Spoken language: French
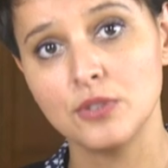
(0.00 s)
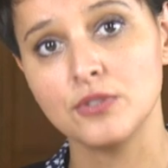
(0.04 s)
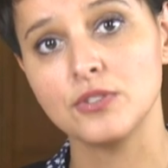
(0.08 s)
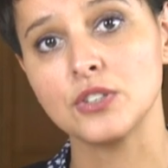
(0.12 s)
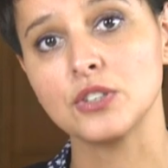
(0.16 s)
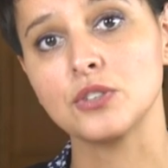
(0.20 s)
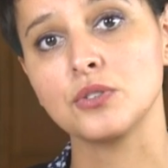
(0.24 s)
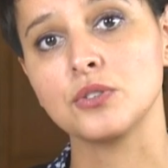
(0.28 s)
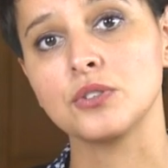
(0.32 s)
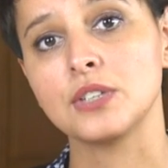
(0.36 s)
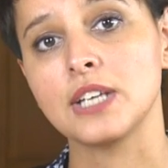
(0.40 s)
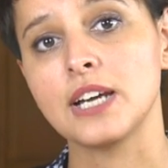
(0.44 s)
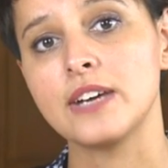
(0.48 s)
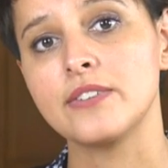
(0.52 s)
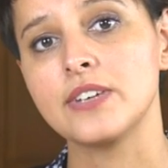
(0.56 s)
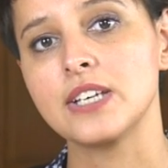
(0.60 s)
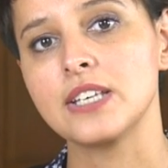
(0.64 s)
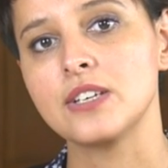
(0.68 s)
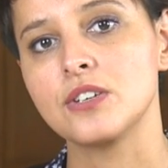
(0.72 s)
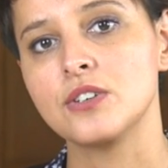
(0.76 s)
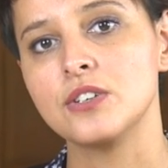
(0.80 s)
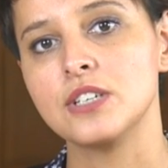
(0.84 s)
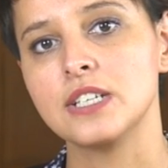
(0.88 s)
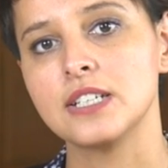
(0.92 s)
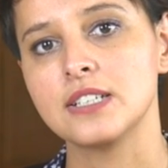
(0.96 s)
de votre
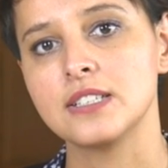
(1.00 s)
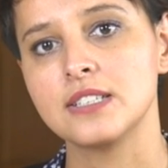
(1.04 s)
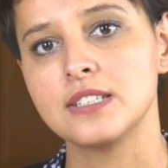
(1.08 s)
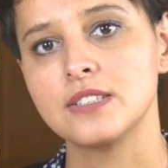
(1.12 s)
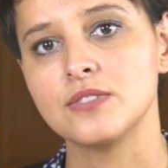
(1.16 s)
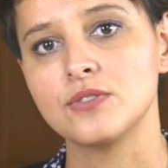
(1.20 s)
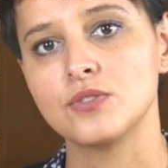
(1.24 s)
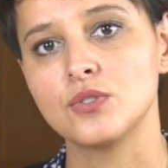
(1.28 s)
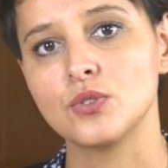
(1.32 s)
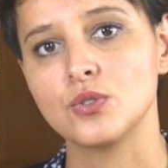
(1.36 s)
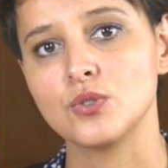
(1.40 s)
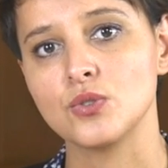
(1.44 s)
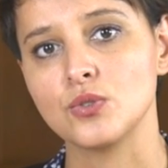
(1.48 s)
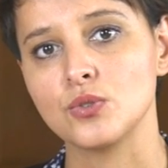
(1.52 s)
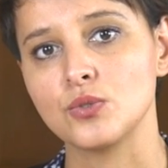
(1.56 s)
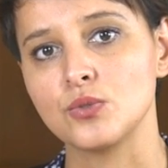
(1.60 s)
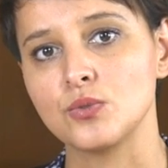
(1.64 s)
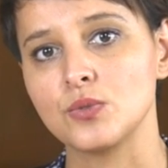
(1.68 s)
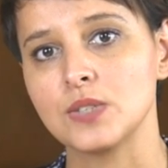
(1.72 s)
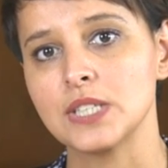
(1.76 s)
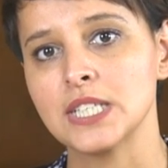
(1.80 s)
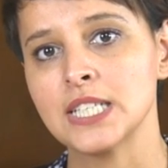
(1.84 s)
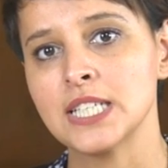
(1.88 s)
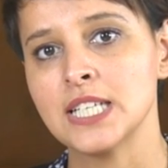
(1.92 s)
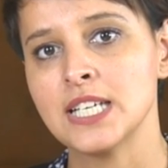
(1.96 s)
travail collectif
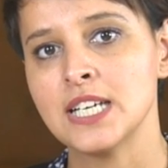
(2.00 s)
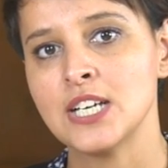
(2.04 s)
d'aujourd'hui.